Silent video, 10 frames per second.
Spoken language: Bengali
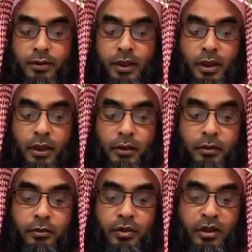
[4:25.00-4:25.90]
যা
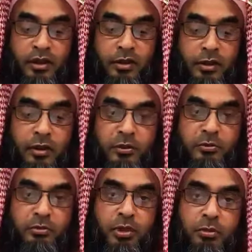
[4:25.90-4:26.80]
কোরআনে করিম
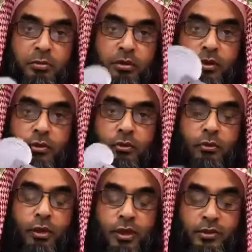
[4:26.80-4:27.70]
এবং
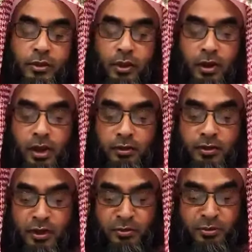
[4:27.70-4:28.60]
রসুল্লাহ সাল্লাহ
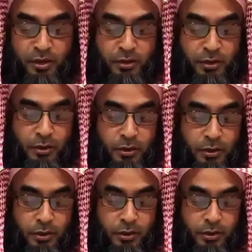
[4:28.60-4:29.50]
সাল্লামের
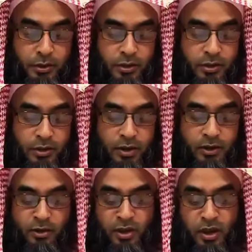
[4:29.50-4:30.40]
সহি
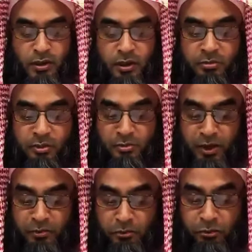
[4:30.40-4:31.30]
সন্না দ্বারা
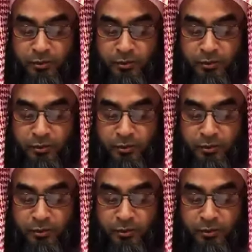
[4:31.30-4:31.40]
প্রমাণিত